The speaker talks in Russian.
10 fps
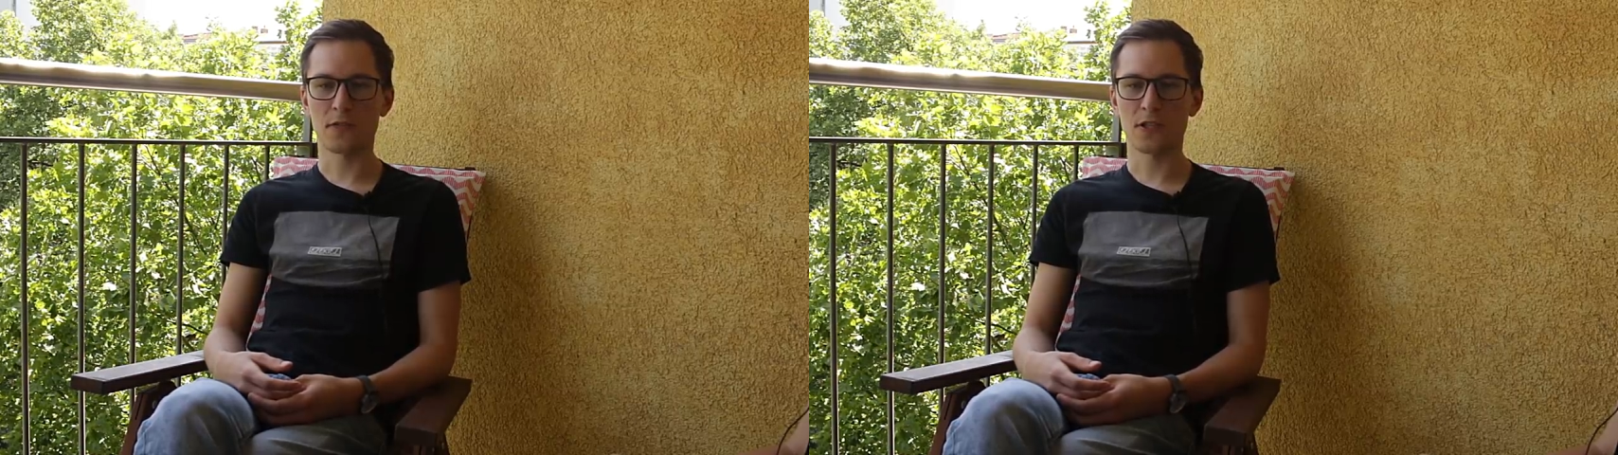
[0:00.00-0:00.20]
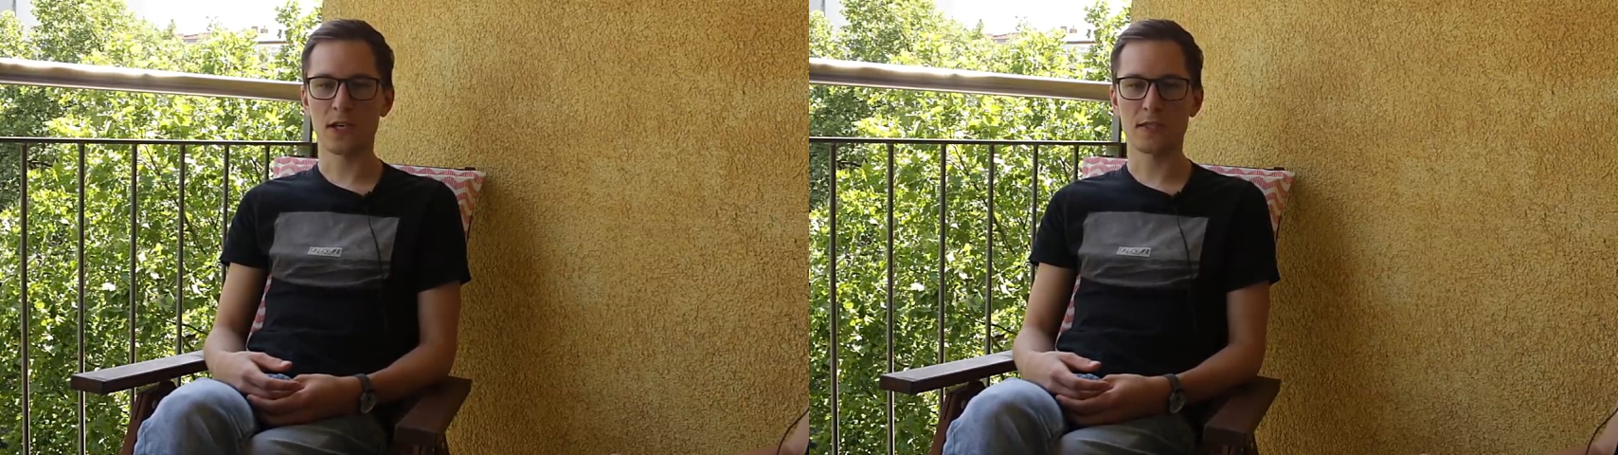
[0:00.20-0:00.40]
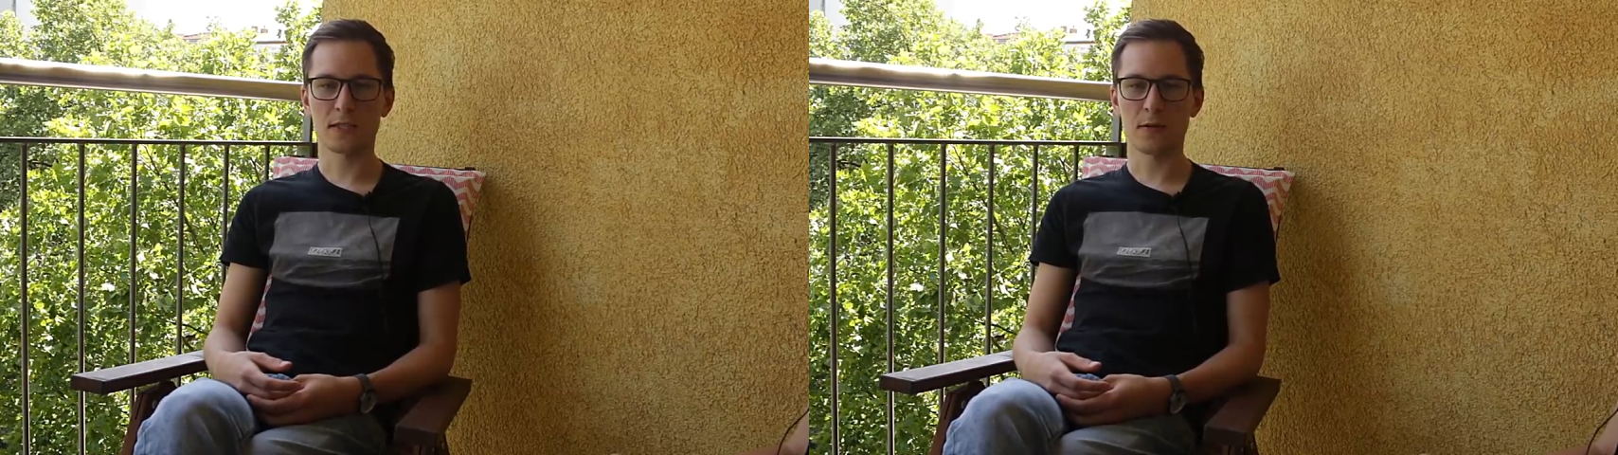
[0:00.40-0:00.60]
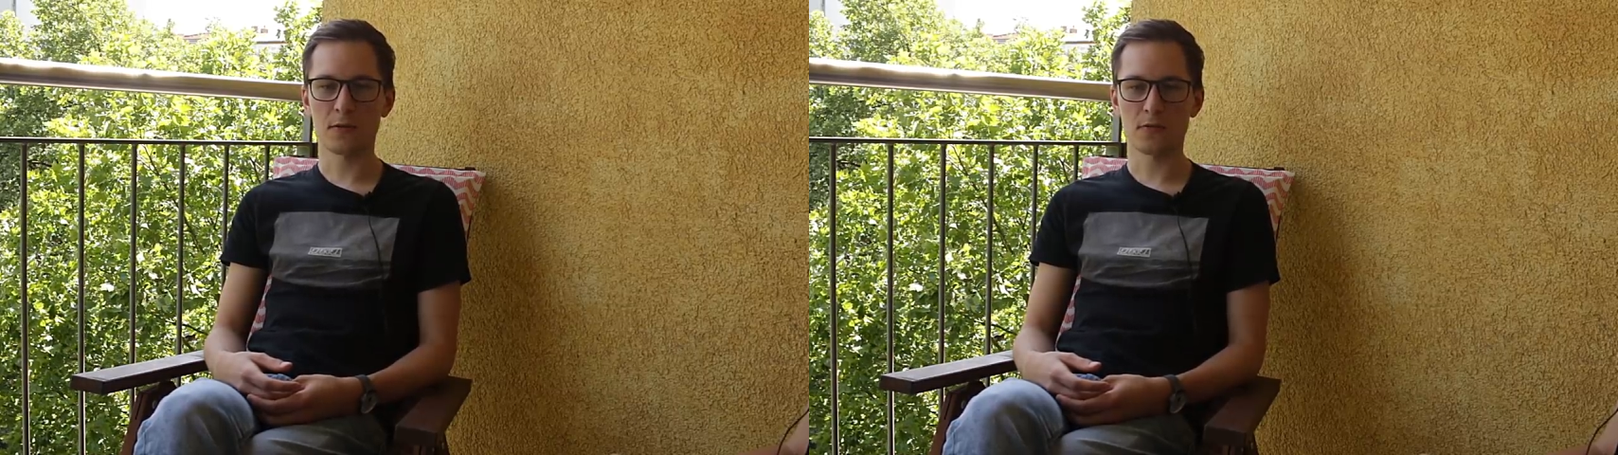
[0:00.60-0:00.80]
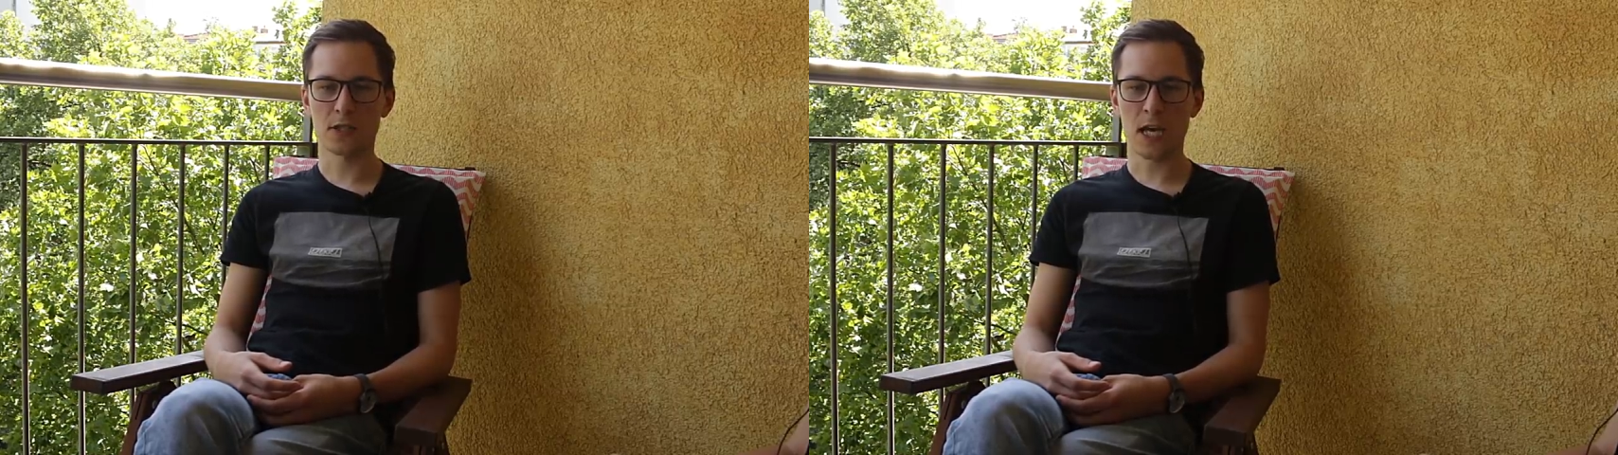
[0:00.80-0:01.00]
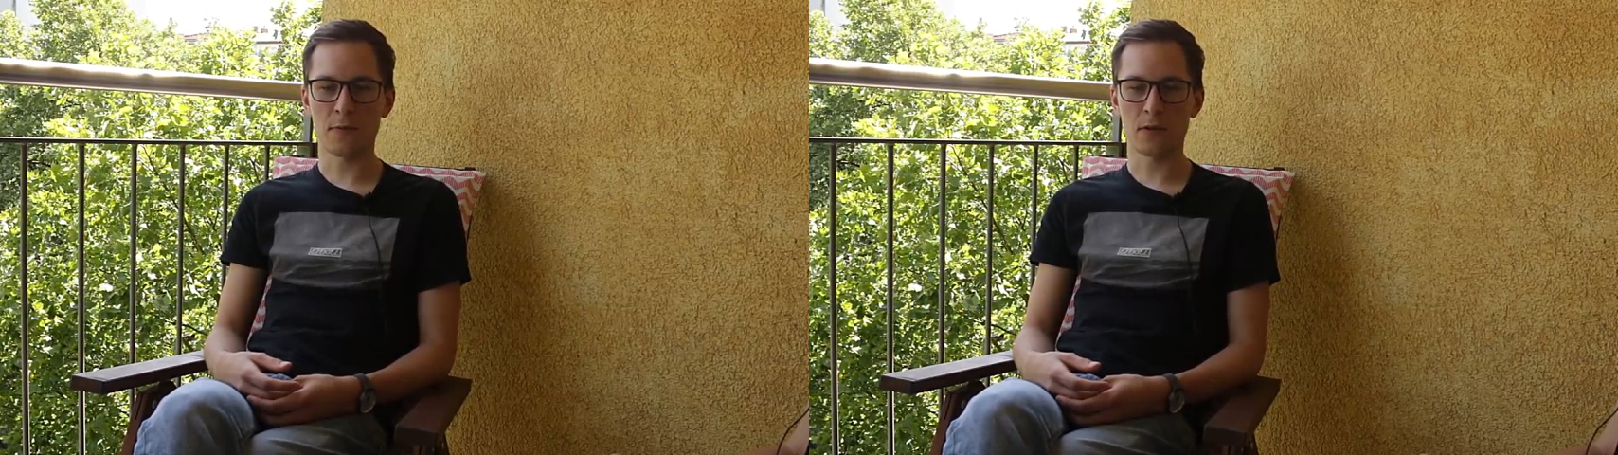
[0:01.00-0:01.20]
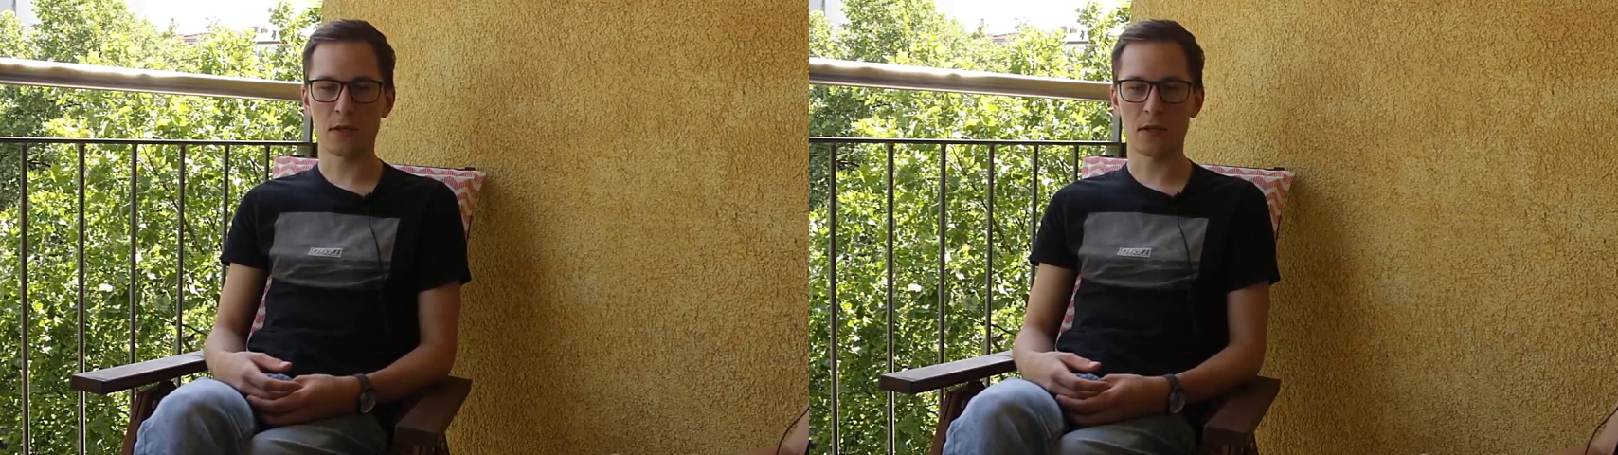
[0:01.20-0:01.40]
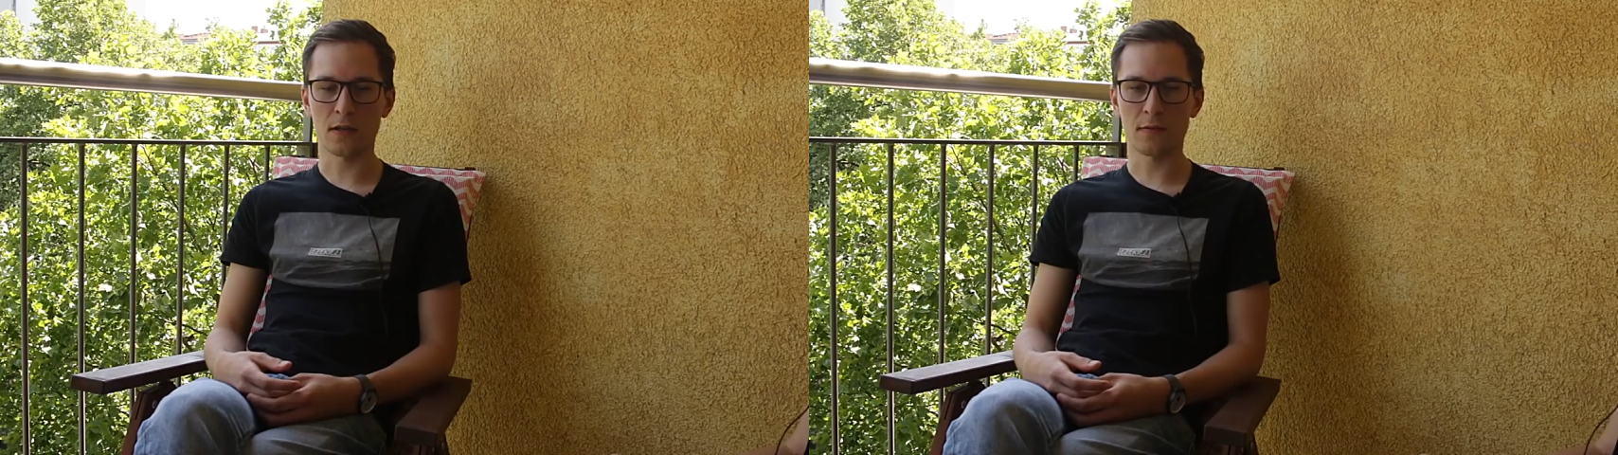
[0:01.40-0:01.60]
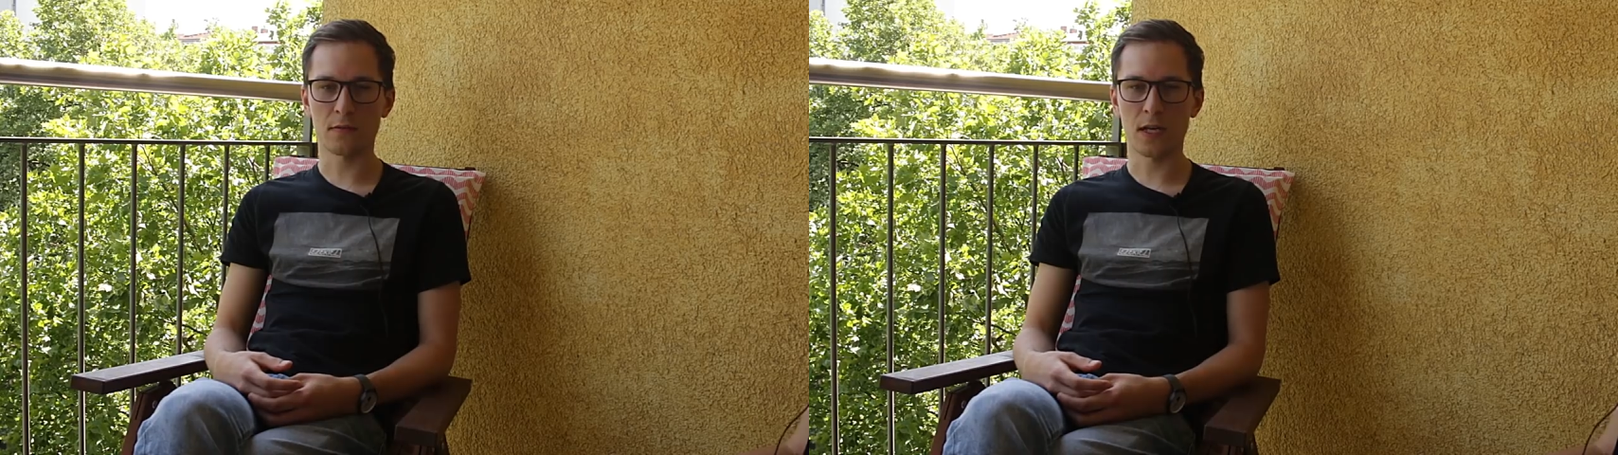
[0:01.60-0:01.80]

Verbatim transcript: встречаться с какими-то друзьями на,